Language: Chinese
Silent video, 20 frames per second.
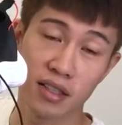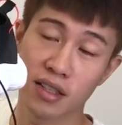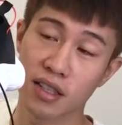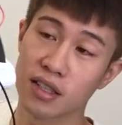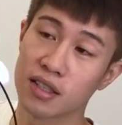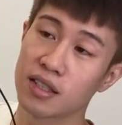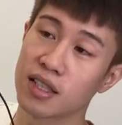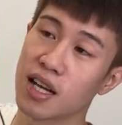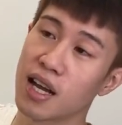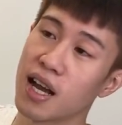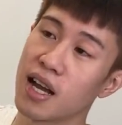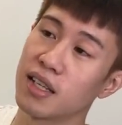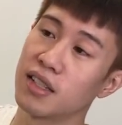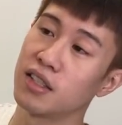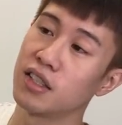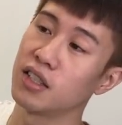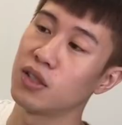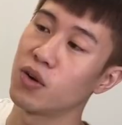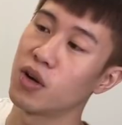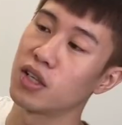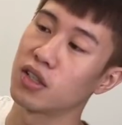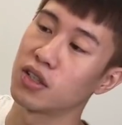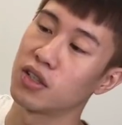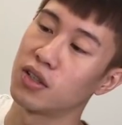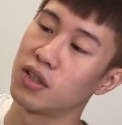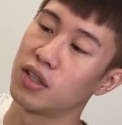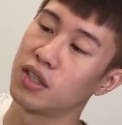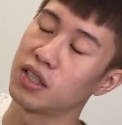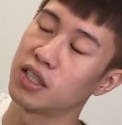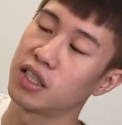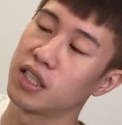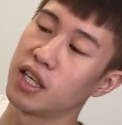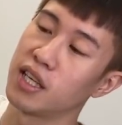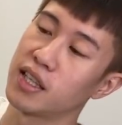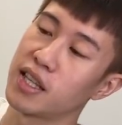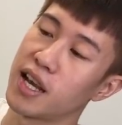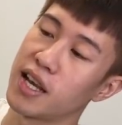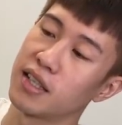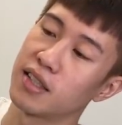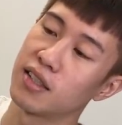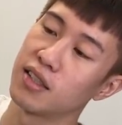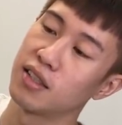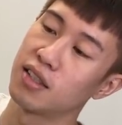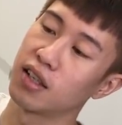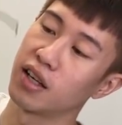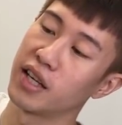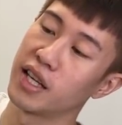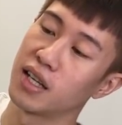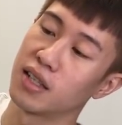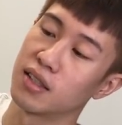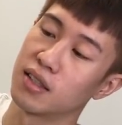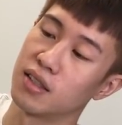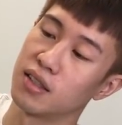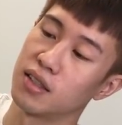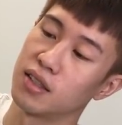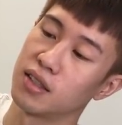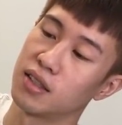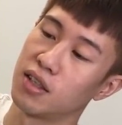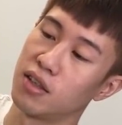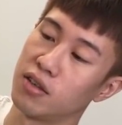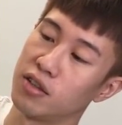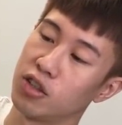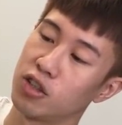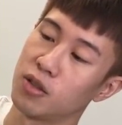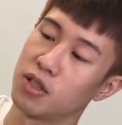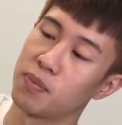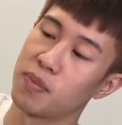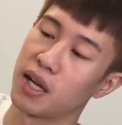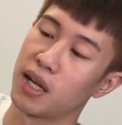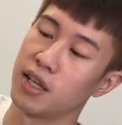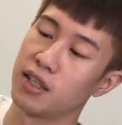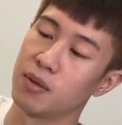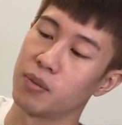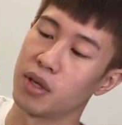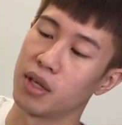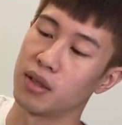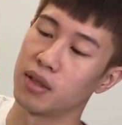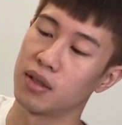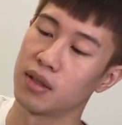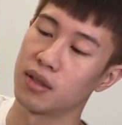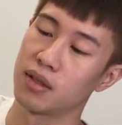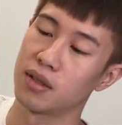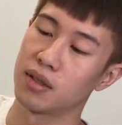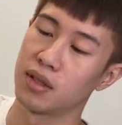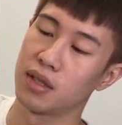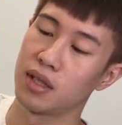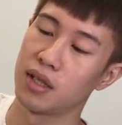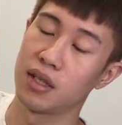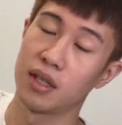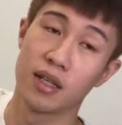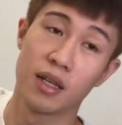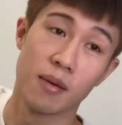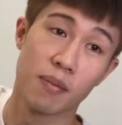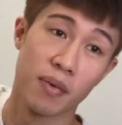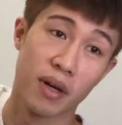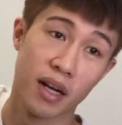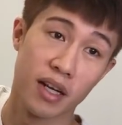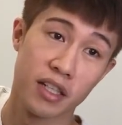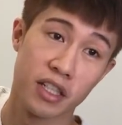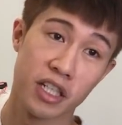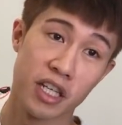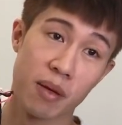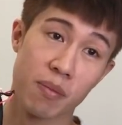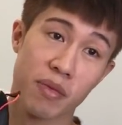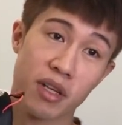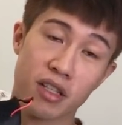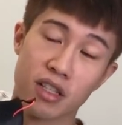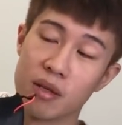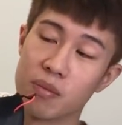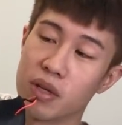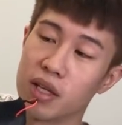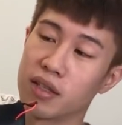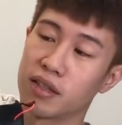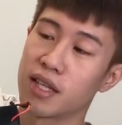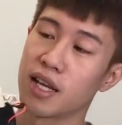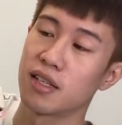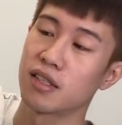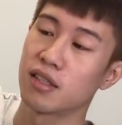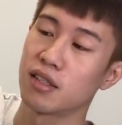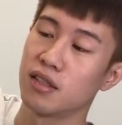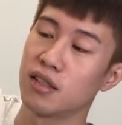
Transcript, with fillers: 这个刚开始寄过来的时候呢，鞋带是这个样子的哦，你就是绑在这边。绑在前面这边，但是